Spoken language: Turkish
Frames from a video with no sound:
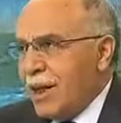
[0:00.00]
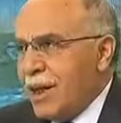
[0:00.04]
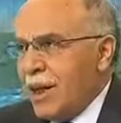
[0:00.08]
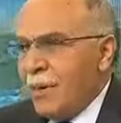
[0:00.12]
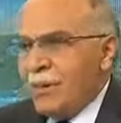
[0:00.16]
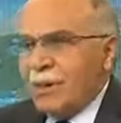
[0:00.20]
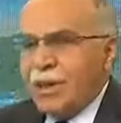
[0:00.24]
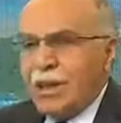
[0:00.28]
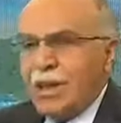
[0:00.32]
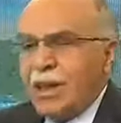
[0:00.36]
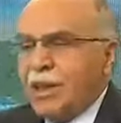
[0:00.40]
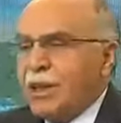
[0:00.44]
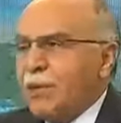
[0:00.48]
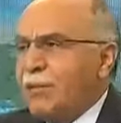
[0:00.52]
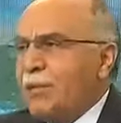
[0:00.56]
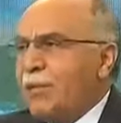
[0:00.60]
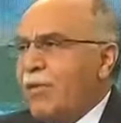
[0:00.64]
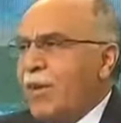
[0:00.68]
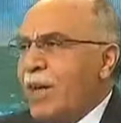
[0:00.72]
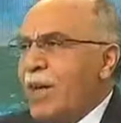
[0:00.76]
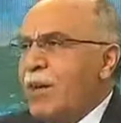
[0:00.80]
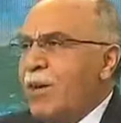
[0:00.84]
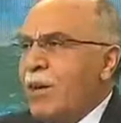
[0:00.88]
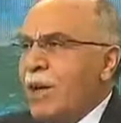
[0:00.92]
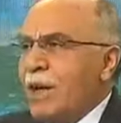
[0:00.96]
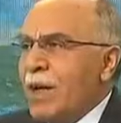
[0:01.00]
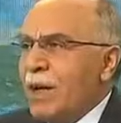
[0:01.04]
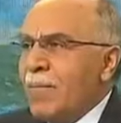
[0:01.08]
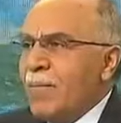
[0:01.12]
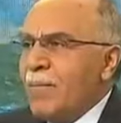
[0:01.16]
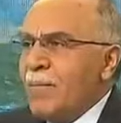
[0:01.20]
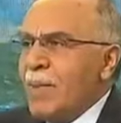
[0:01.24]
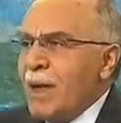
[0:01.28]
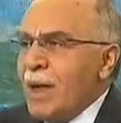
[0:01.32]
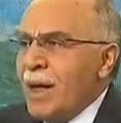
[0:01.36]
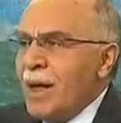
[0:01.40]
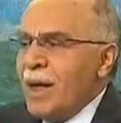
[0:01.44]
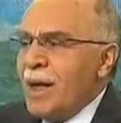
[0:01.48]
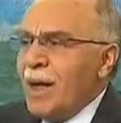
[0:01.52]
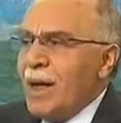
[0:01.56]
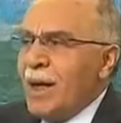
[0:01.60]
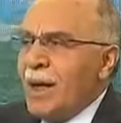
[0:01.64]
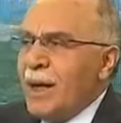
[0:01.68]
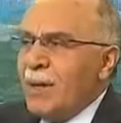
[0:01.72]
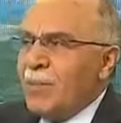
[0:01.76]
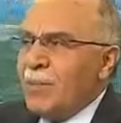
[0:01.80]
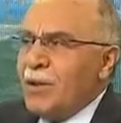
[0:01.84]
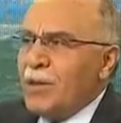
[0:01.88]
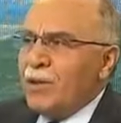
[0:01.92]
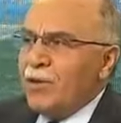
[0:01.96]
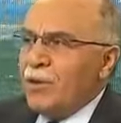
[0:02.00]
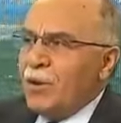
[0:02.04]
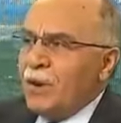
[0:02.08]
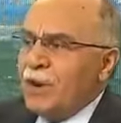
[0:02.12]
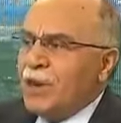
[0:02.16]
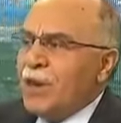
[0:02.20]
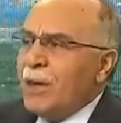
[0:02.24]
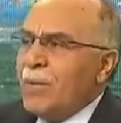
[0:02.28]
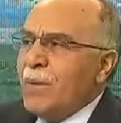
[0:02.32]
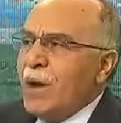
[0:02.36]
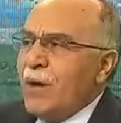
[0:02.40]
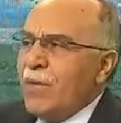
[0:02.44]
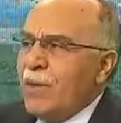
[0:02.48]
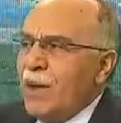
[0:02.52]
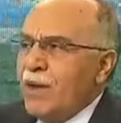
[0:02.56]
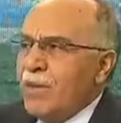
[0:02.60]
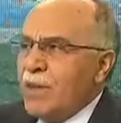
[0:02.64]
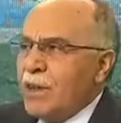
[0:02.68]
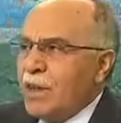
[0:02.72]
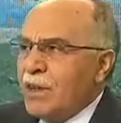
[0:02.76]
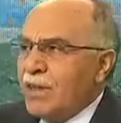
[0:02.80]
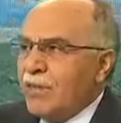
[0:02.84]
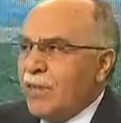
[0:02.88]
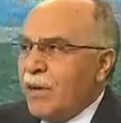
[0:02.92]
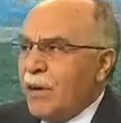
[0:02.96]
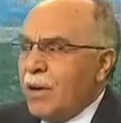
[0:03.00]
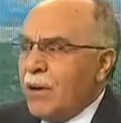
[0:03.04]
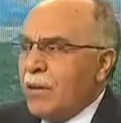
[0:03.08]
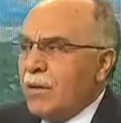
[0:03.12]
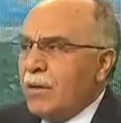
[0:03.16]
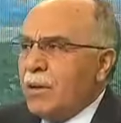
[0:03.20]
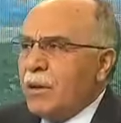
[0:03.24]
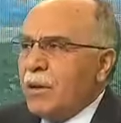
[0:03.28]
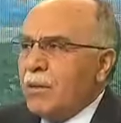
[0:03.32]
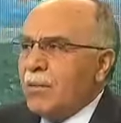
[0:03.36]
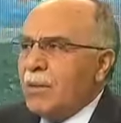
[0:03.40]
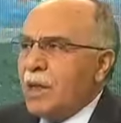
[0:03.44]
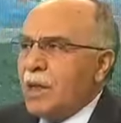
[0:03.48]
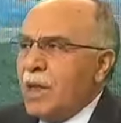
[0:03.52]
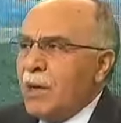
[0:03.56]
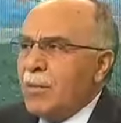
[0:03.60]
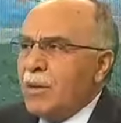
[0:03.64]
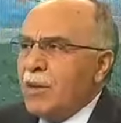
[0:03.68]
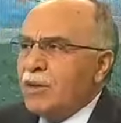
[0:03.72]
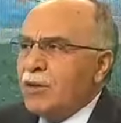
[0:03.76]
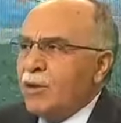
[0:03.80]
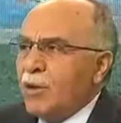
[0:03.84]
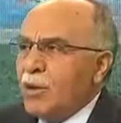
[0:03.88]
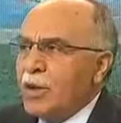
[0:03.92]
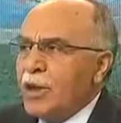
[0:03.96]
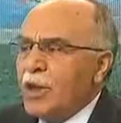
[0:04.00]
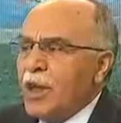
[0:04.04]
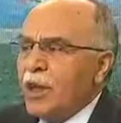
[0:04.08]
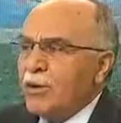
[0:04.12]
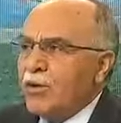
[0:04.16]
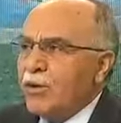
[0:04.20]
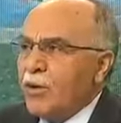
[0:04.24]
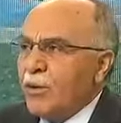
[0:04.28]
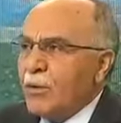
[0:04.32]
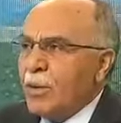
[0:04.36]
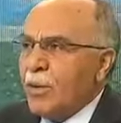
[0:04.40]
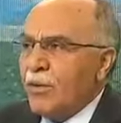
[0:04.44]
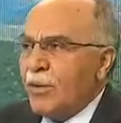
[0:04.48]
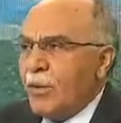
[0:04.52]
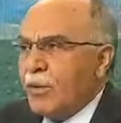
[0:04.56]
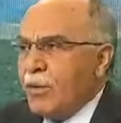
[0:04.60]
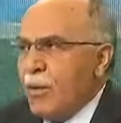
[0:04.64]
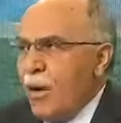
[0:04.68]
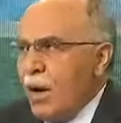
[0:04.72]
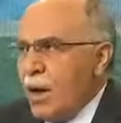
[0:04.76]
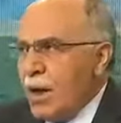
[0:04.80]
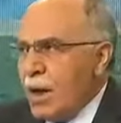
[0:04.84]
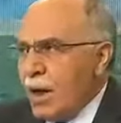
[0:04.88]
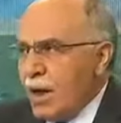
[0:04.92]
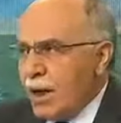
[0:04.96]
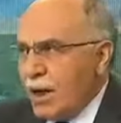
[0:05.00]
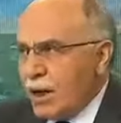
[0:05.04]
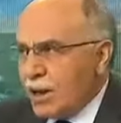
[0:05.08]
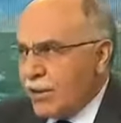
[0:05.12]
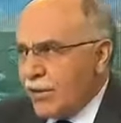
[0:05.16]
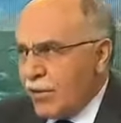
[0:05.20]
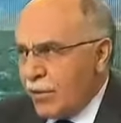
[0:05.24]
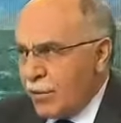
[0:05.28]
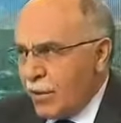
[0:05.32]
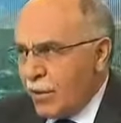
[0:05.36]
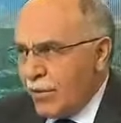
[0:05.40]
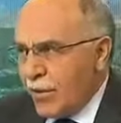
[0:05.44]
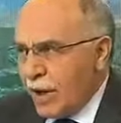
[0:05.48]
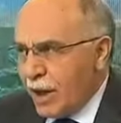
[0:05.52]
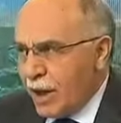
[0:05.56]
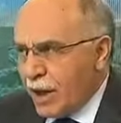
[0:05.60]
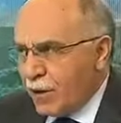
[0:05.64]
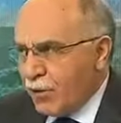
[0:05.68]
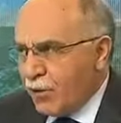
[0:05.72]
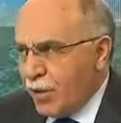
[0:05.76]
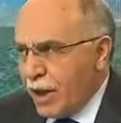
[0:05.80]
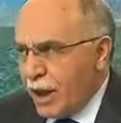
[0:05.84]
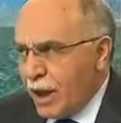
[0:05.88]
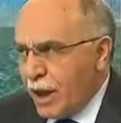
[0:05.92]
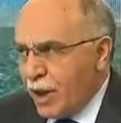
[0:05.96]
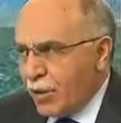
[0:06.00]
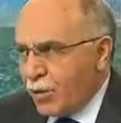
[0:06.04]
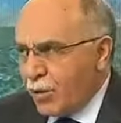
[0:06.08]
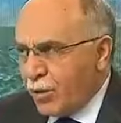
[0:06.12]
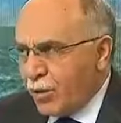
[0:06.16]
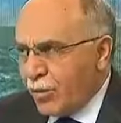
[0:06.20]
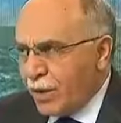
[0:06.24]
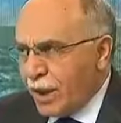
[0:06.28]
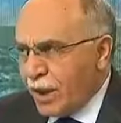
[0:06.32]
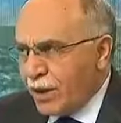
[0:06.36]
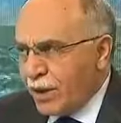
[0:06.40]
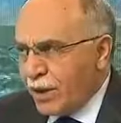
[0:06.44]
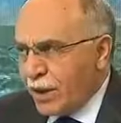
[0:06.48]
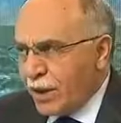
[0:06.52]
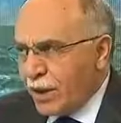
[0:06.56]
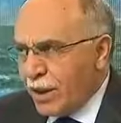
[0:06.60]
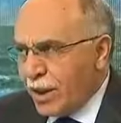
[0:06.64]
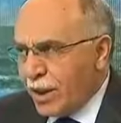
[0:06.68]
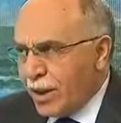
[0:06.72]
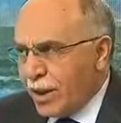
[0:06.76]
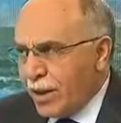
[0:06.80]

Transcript: E mesela şimdi var ya öyle e, biz diyor işte Mevleviyiz falan. Adamda namaz yok, niyaz yok, Mevlevi. Ne alakası var Mevlana Celaleddin Rumi Hazretleri'yle?